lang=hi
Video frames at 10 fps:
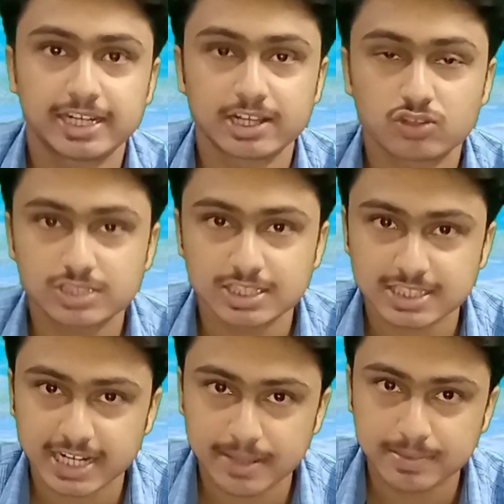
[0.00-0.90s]
चैनल को
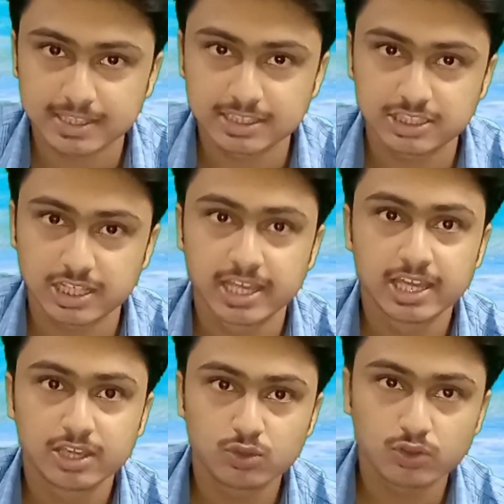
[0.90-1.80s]
सब्सक्राइब कर दीजिए
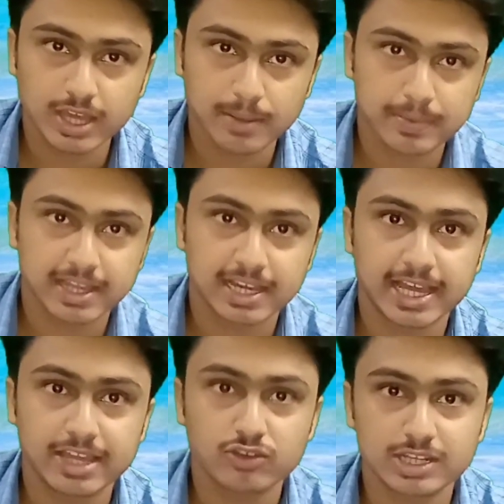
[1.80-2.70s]
क्योंकि आपका एक
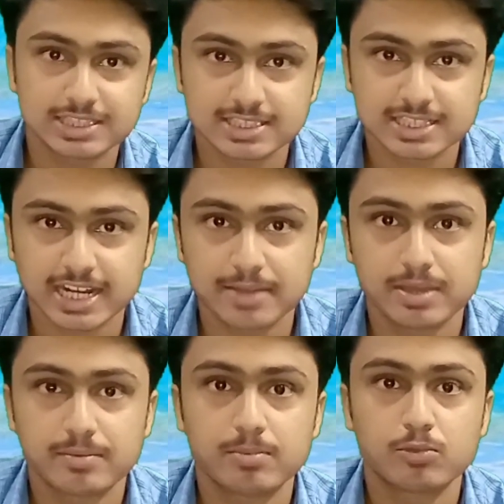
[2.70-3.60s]
लाइक और एक
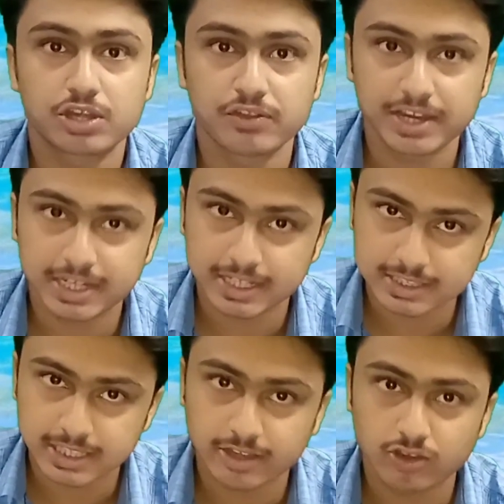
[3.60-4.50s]
सब्सक्राइब ही हमें मोटिवेट
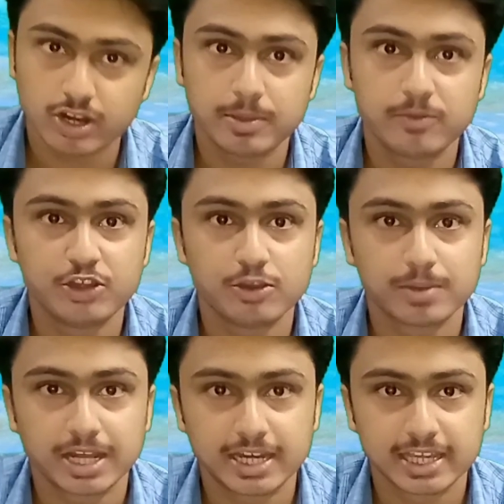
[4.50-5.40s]
करता है और हमें
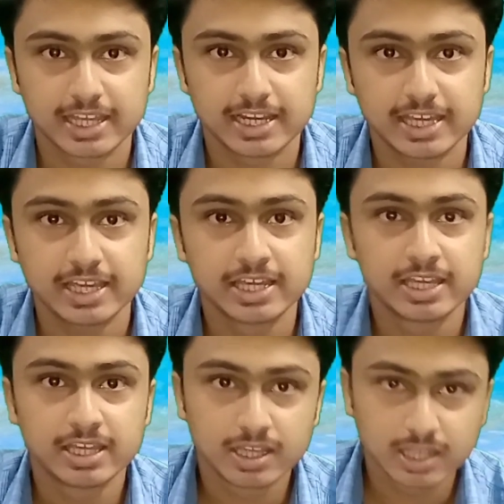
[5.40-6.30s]
वीडियो बनाने के लिए
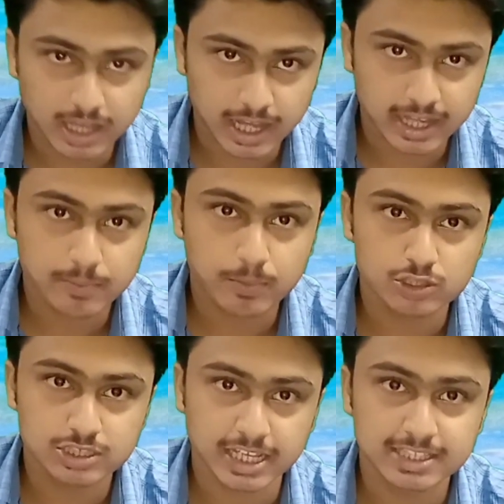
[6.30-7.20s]
आगे
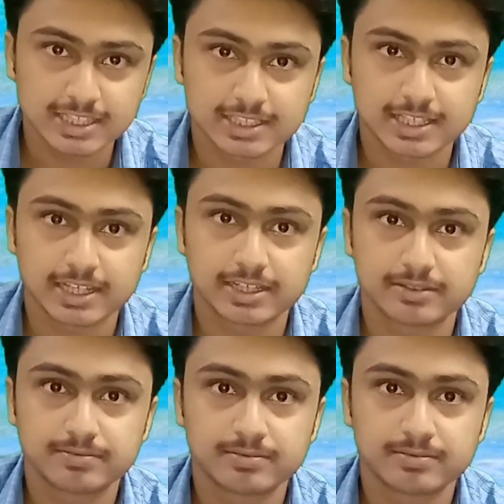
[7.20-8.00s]
प्रोत्साहित करता है